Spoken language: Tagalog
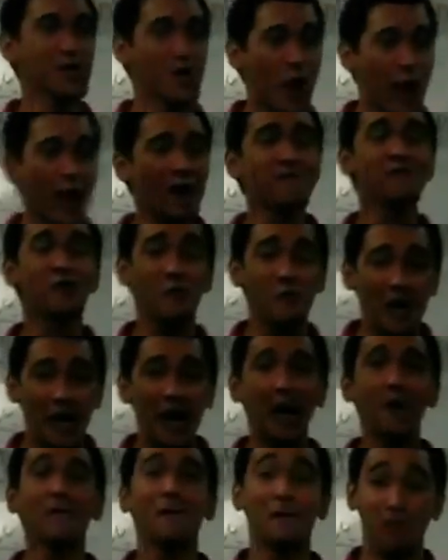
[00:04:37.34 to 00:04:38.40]
You have to
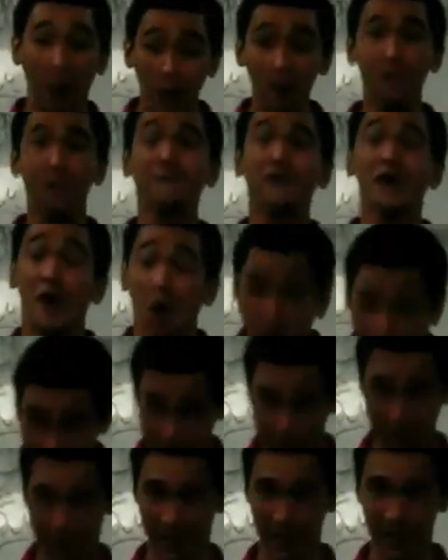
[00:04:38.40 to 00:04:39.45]
become a boss of your
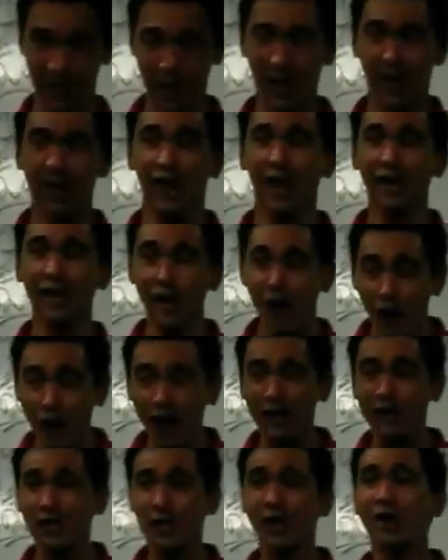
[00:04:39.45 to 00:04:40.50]
own. And
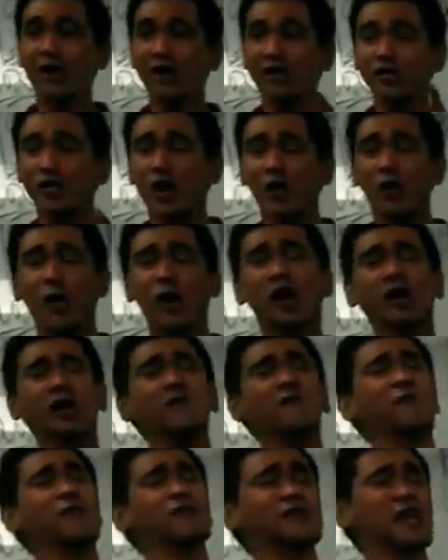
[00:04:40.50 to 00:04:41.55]
lo as long as you are
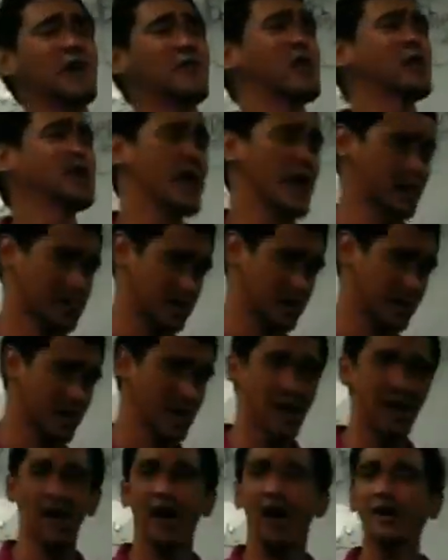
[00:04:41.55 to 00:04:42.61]
working for someone else,
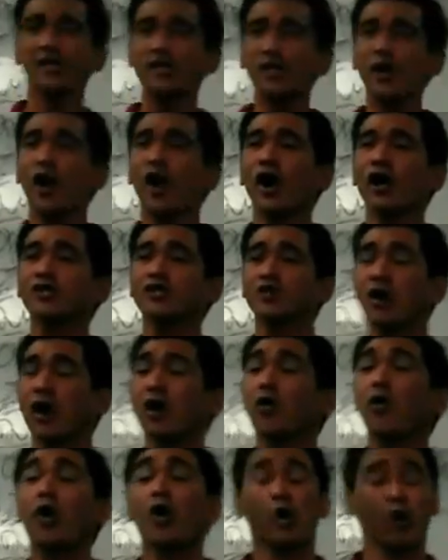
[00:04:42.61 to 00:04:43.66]
as long as you
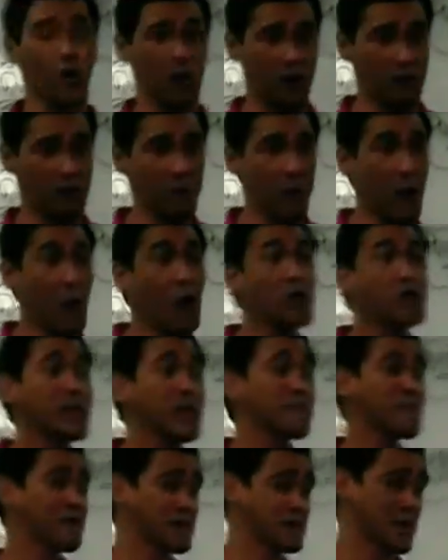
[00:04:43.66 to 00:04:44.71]
are uh,
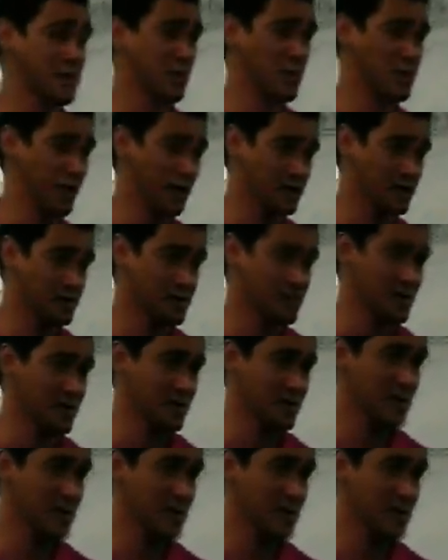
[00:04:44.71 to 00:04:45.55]
beholden for someone else.